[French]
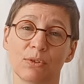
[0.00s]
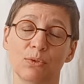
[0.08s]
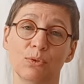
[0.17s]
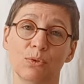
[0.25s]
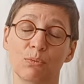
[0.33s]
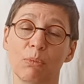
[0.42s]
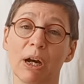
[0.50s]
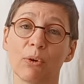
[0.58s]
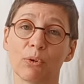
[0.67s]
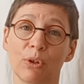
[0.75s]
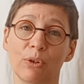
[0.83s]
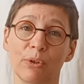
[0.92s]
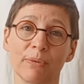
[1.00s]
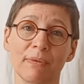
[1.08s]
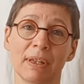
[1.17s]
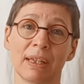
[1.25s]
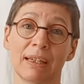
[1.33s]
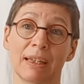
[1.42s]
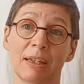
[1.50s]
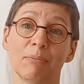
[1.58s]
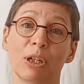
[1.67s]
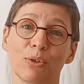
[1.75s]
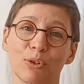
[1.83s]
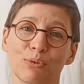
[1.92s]
du barreau de Lyon
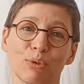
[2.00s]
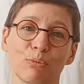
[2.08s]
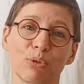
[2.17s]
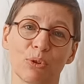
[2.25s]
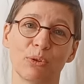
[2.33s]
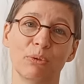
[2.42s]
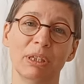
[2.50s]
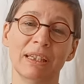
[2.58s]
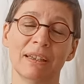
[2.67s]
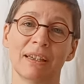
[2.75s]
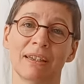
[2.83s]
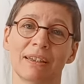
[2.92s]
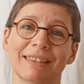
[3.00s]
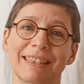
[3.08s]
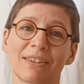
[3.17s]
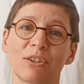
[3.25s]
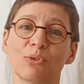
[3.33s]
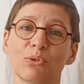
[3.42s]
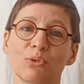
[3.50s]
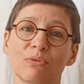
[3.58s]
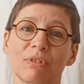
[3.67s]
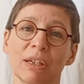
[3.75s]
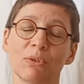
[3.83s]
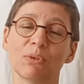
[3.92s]
Malheureusement pour lui, cette
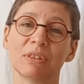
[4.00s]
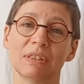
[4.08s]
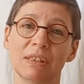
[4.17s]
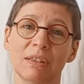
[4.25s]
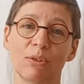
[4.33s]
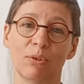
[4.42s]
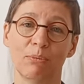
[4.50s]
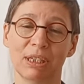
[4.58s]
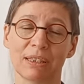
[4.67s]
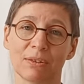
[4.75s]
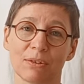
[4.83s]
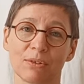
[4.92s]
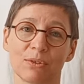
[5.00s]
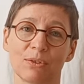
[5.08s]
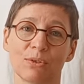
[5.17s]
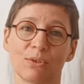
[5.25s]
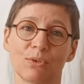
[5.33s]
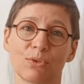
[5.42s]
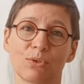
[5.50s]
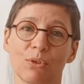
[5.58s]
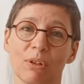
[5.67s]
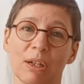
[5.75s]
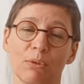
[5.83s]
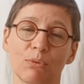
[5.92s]
rencontre va aussi le mettre euh,
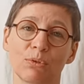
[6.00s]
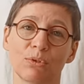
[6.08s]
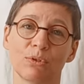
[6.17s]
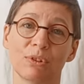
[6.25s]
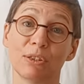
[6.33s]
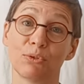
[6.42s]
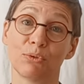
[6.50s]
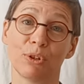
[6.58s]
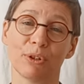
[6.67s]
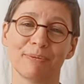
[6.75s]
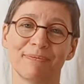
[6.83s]
sur la route d'un tueur.